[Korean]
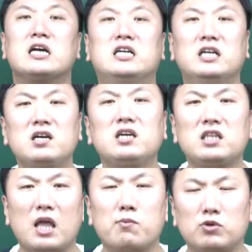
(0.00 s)

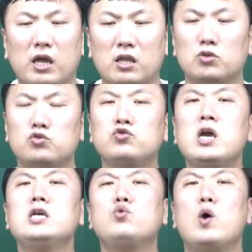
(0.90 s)
그렇기 때문에
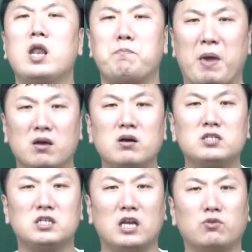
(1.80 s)
최소한의
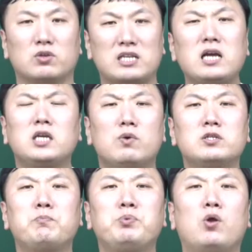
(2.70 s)
배경식이라도 쌓기
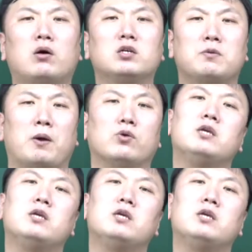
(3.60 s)
위해서 필요한 것이 바로